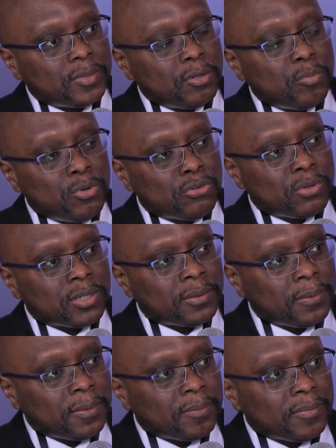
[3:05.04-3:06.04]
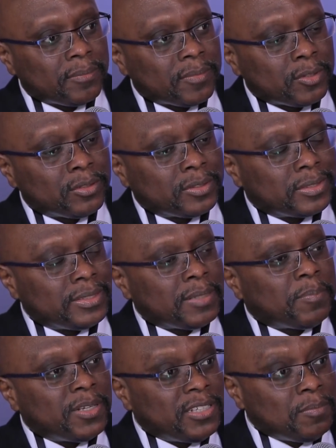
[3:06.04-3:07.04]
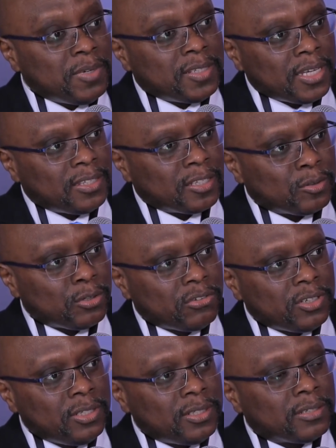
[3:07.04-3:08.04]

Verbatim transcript: aux besoins. Donc, il n'y a pas de limite à la technologie, il y